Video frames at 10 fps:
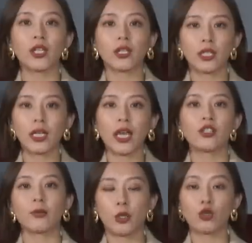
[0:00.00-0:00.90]
这个应该
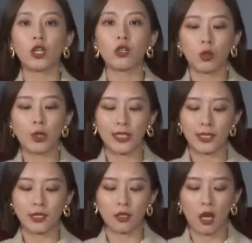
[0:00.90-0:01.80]
是没有任何问
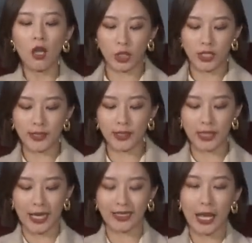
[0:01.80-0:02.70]
题的。我这次
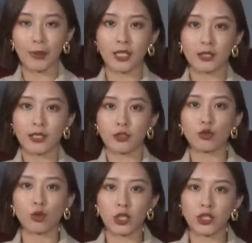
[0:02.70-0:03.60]
给它搭配的其实
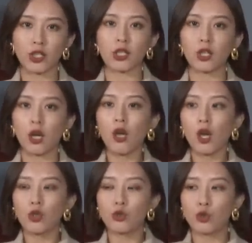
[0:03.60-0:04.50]
做的是一个。
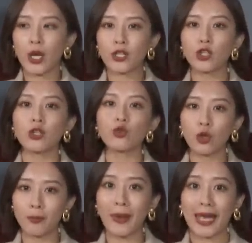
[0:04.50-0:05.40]
全身
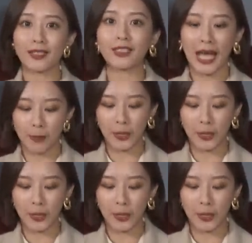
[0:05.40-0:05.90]
纯白的搭